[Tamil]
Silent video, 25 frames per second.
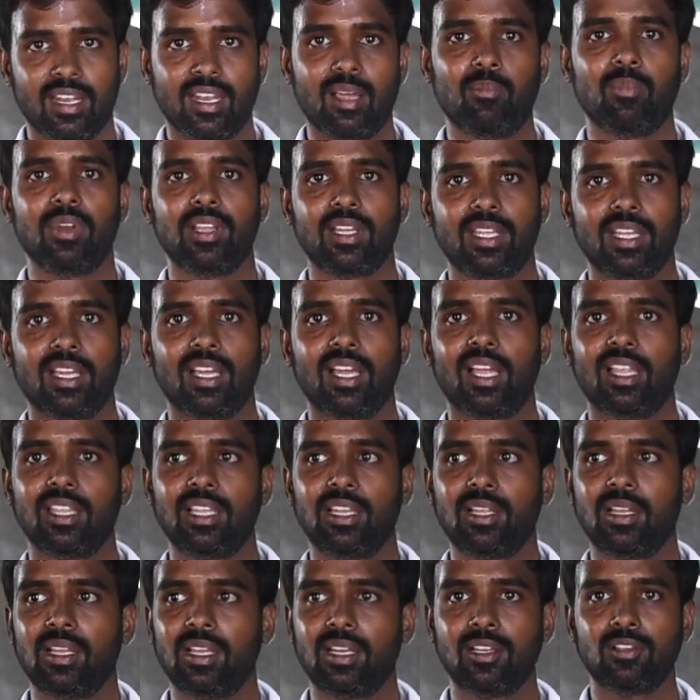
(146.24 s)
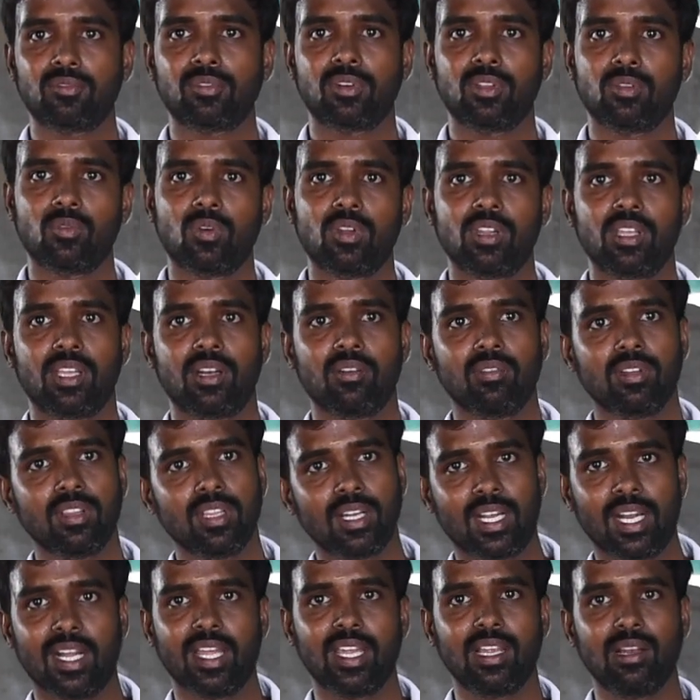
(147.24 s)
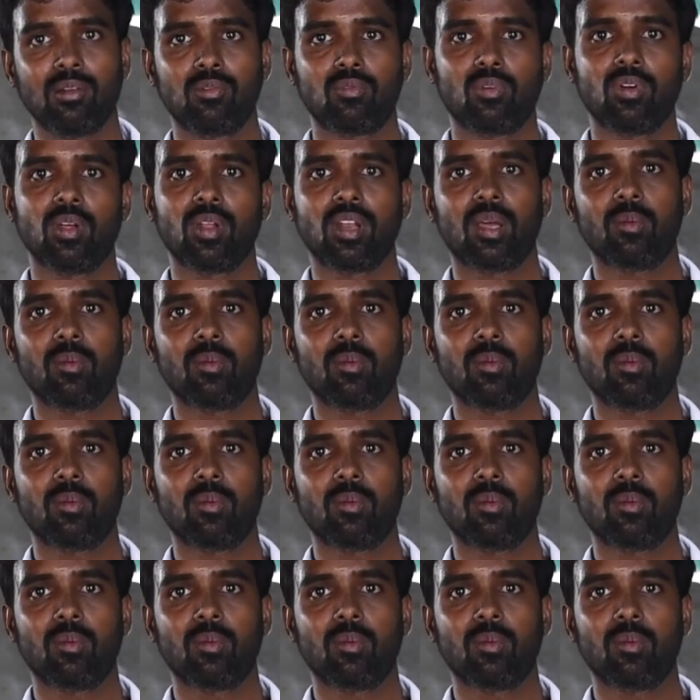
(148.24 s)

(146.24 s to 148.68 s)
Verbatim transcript: நம்மளுக்கு அதில் என்ன சொல்கிறது ஒரு இருபது கடைகள் கூட